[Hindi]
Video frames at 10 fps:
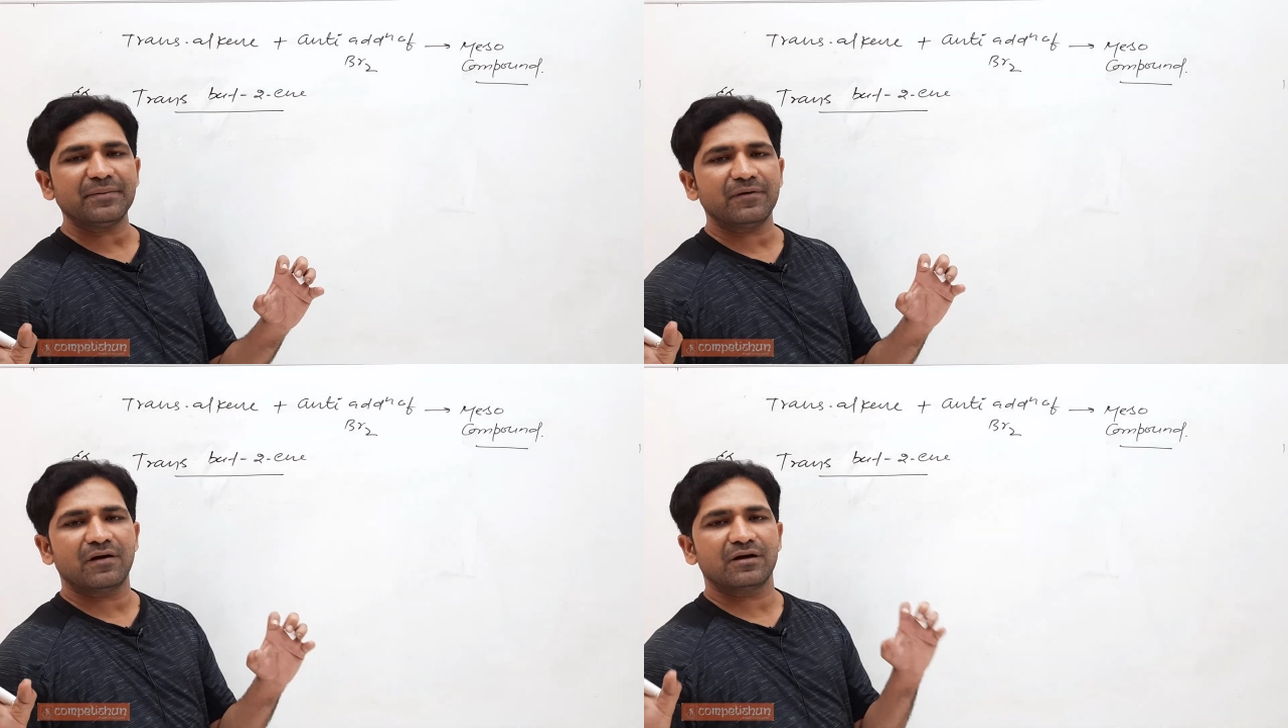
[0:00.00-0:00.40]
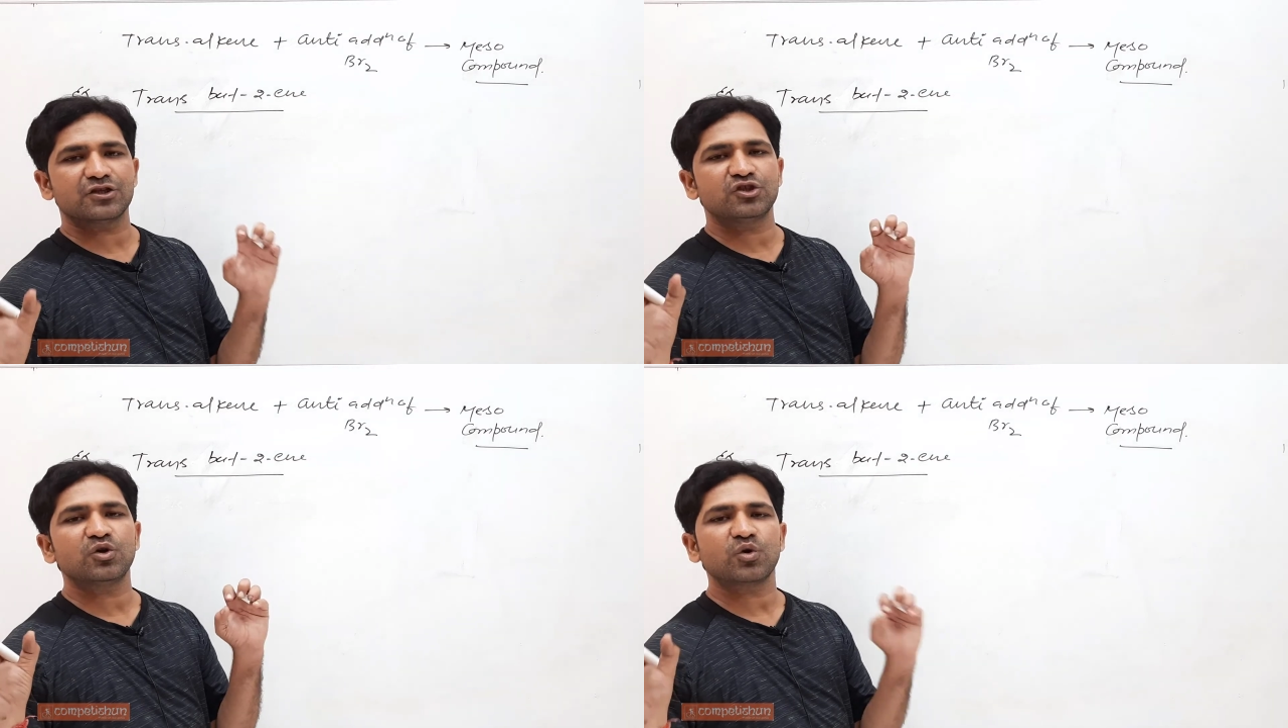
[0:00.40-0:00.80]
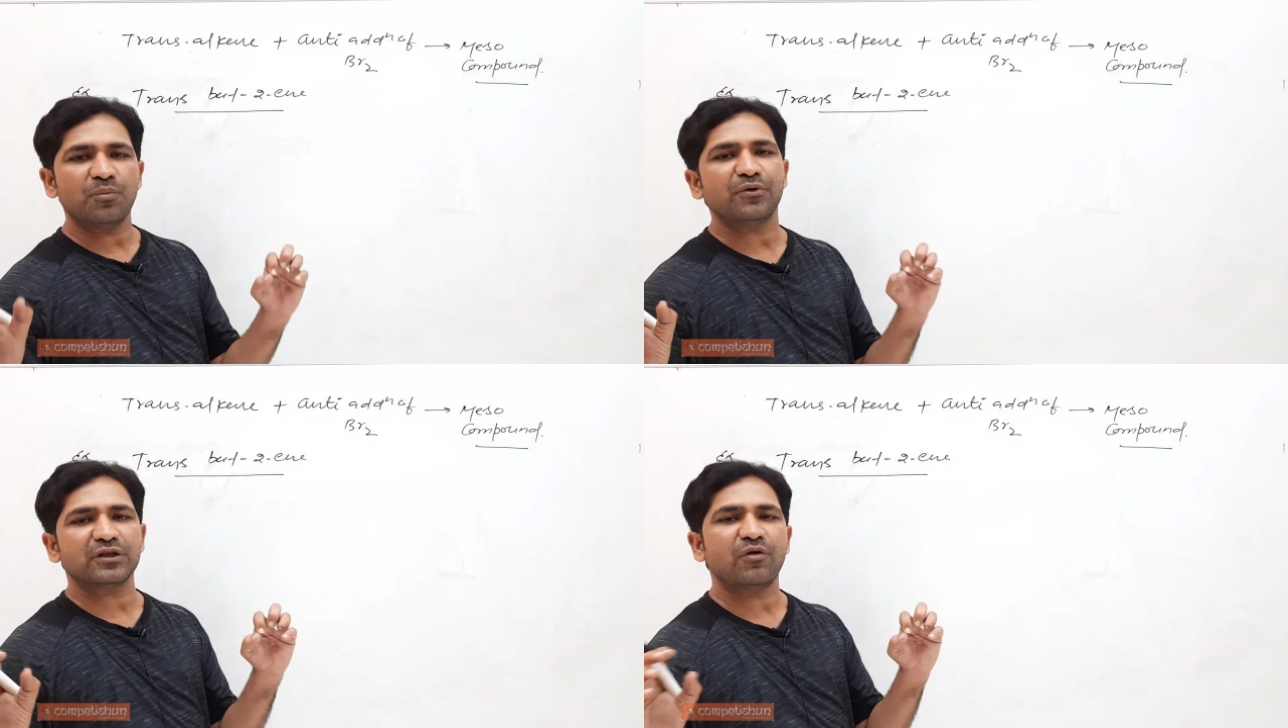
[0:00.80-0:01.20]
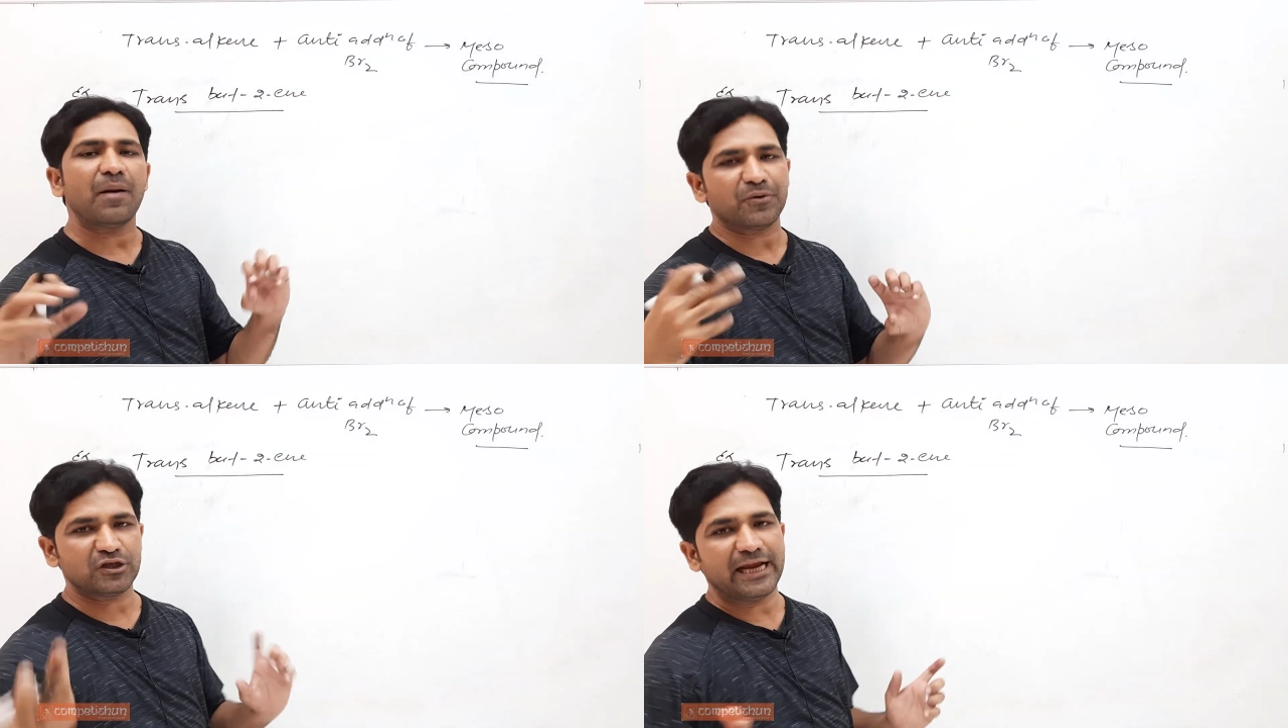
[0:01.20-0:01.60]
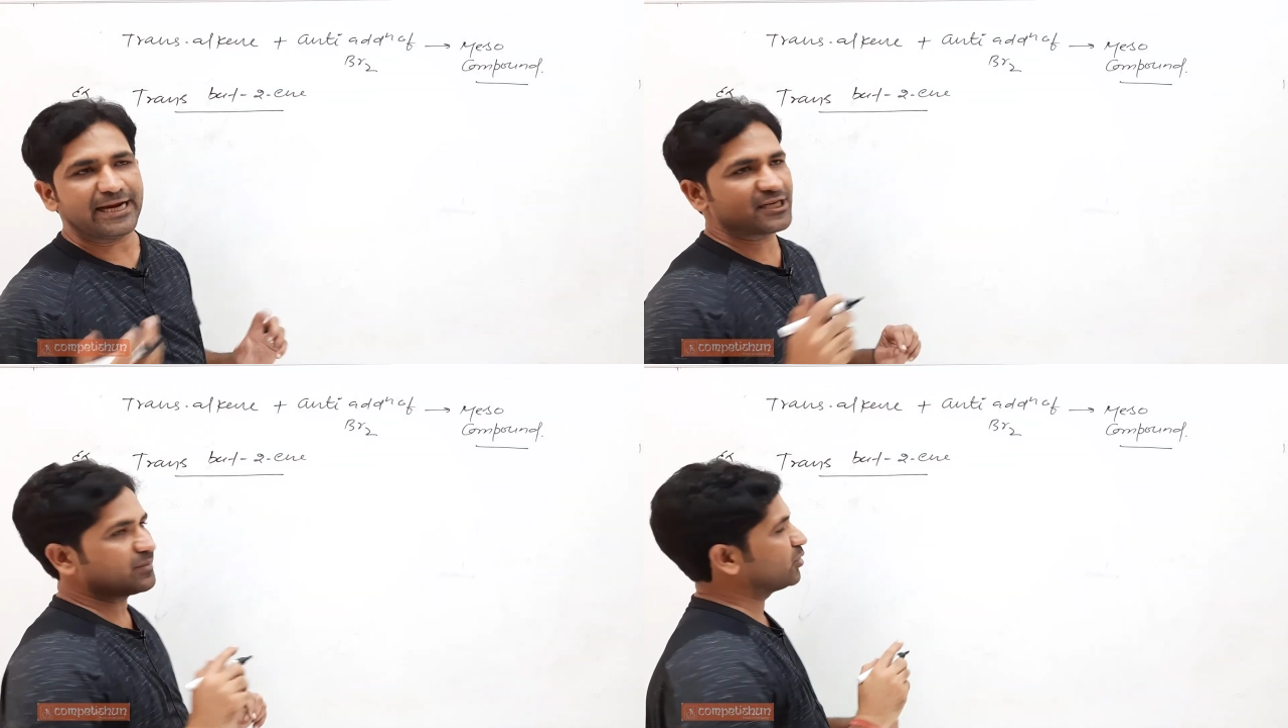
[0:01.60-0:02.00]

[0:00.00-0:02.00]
के जो ग्रुप होते हैं वो अपोजिट डायरेक्शन में